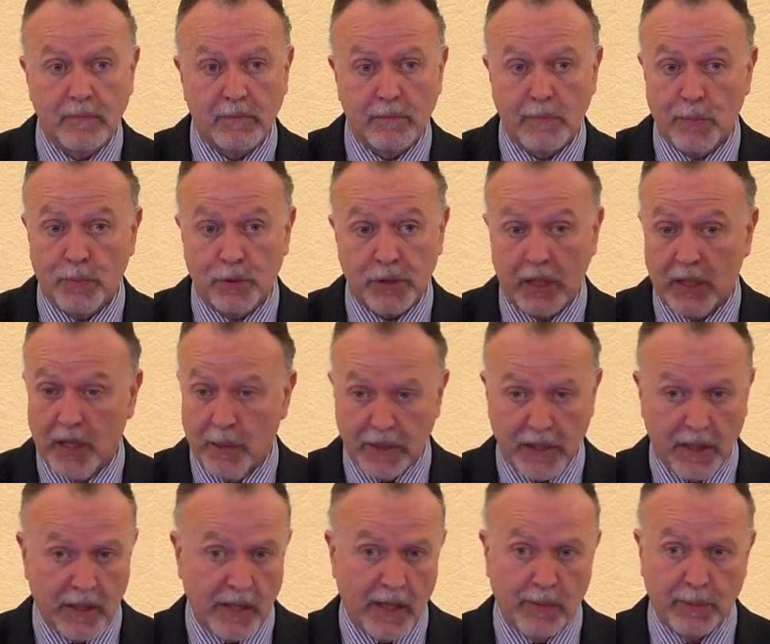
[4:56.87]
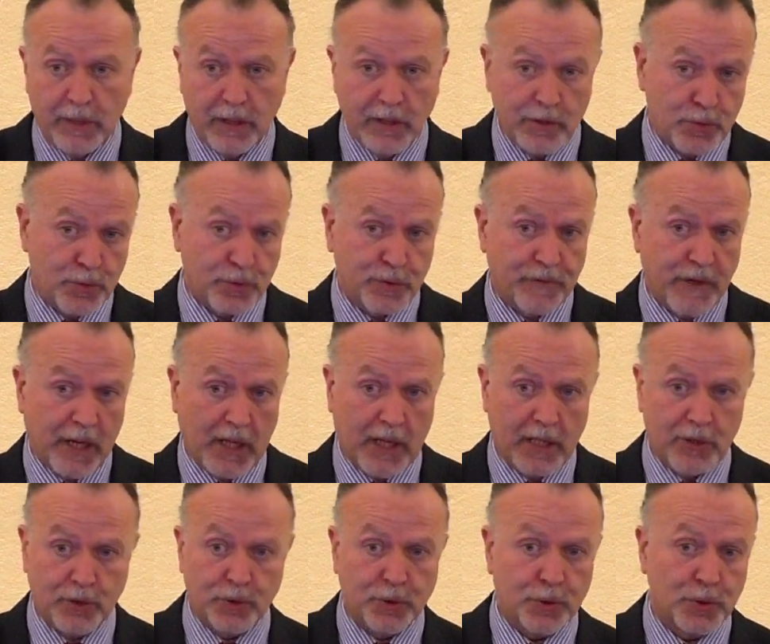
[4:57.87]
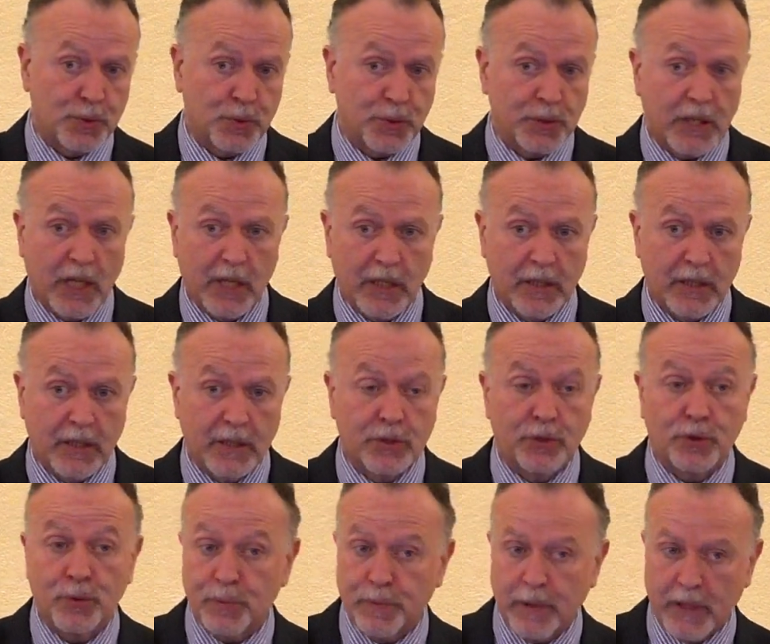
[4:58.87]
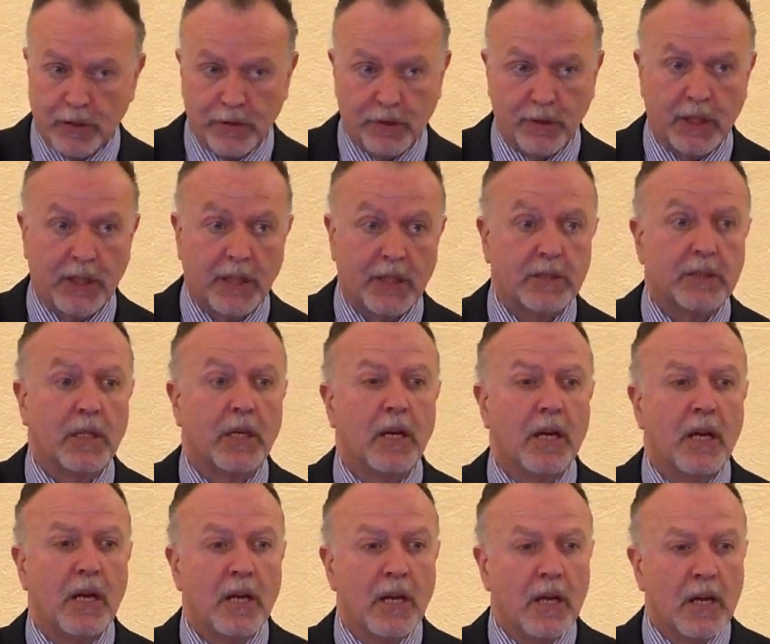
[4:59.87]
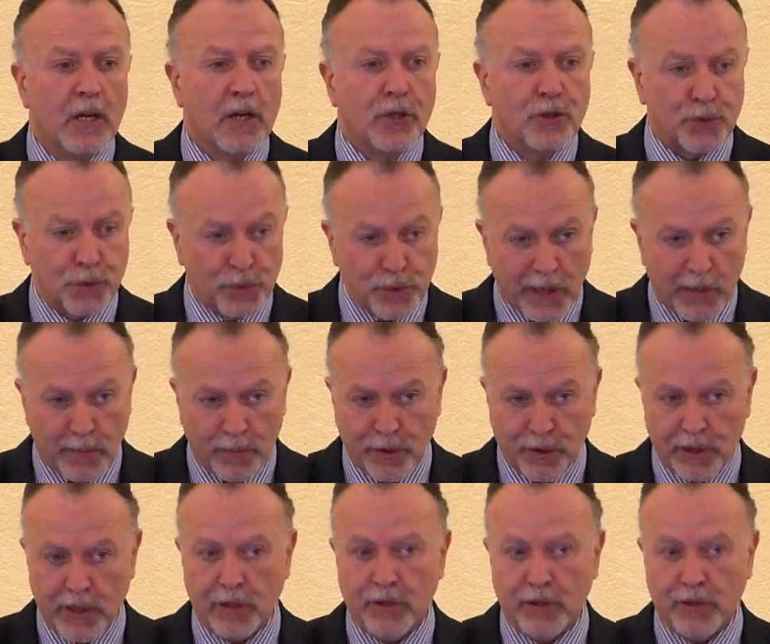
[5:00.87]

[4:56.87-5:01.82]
Vemos en la vida de David sus fracasos, sus caídas, sus victorias, su temor de